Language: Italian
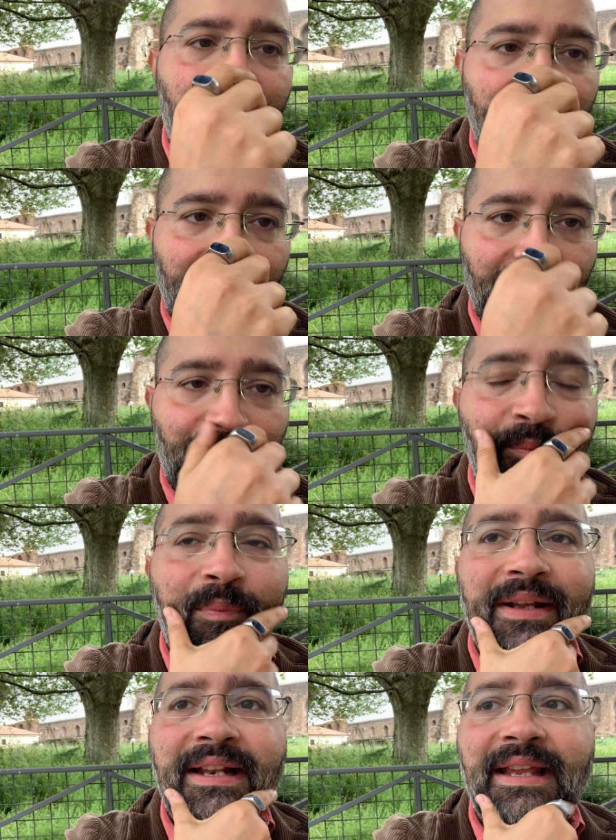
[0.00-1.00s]
eh,
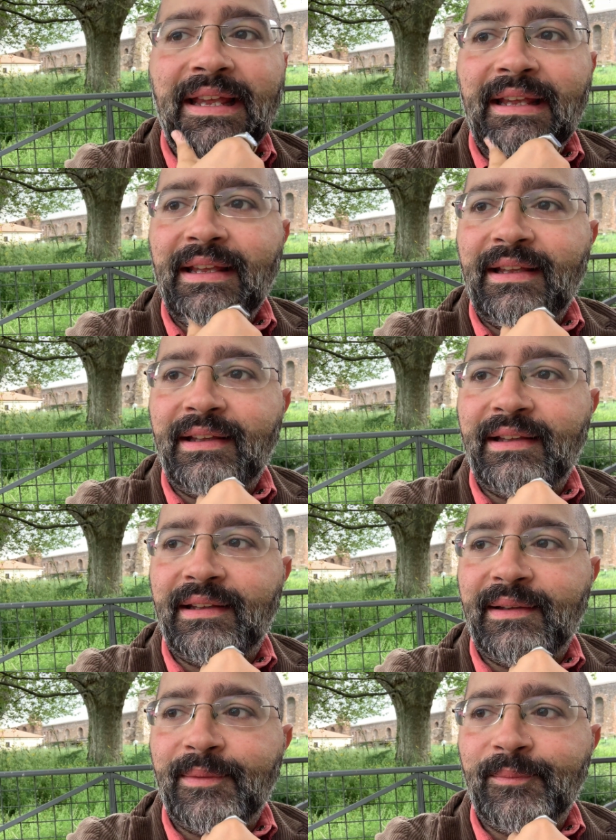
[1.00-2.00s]
perché eh,